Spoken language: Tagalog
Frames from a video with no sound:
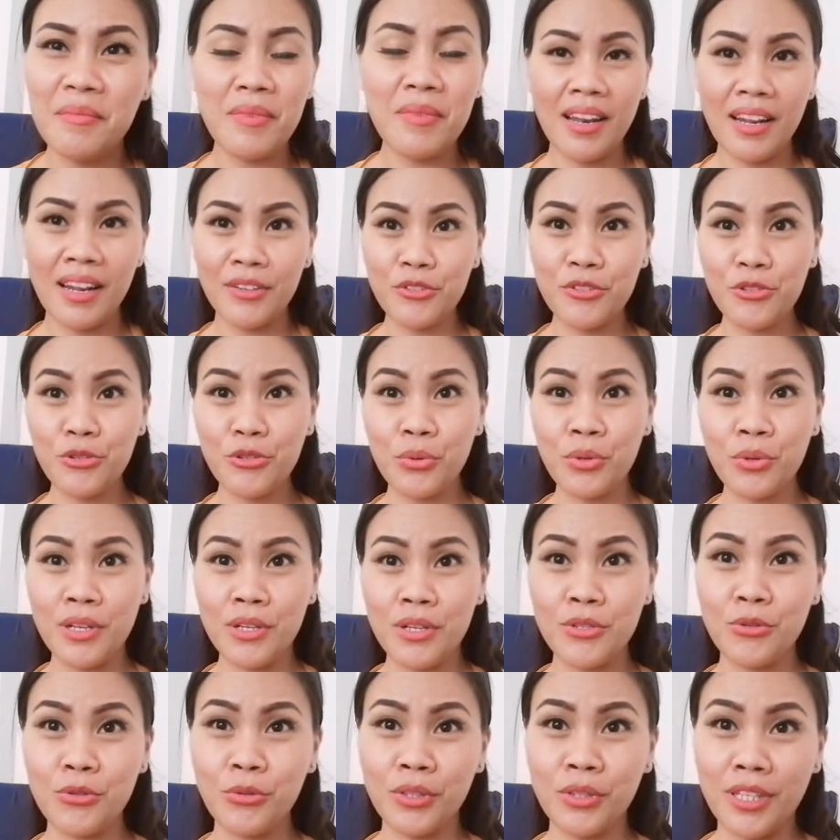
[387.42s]
parang gusto ko
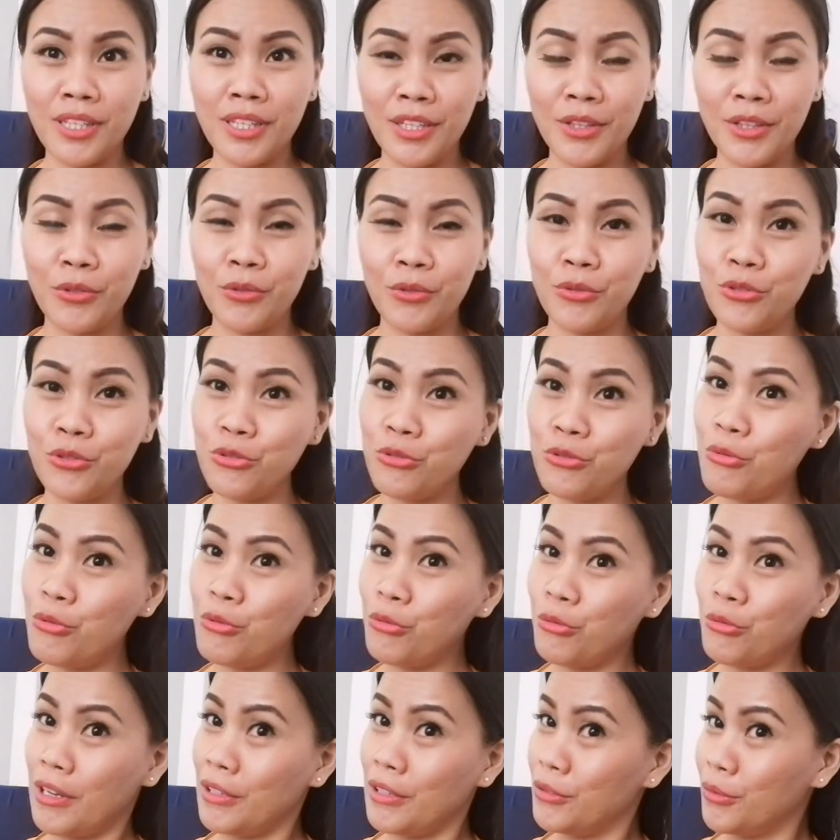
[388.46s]
nang suotin ito. Gusto
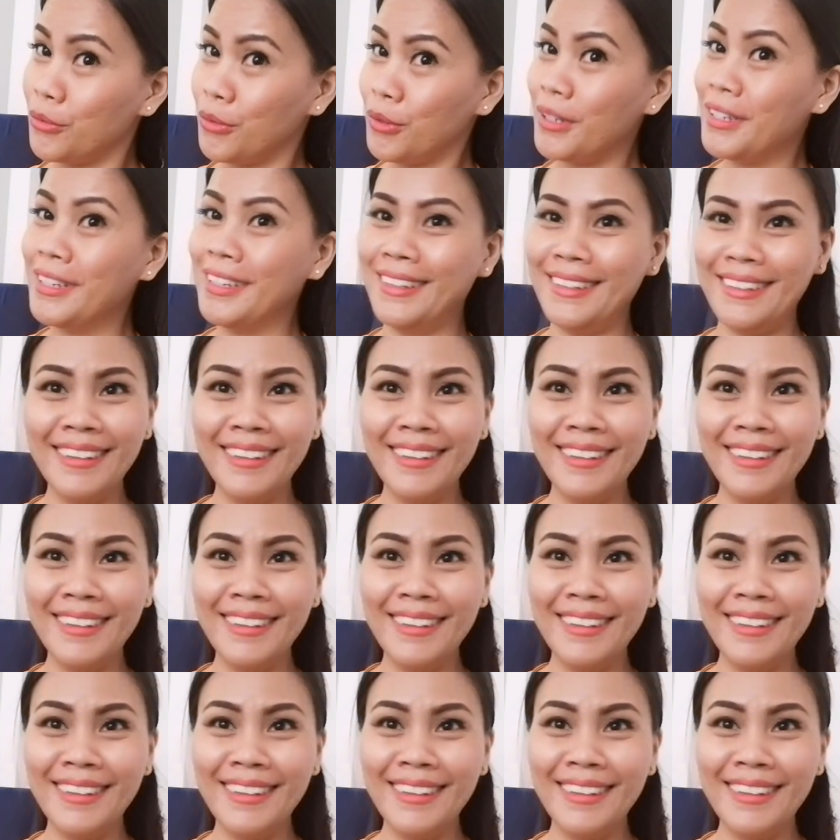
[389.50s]
kong ano,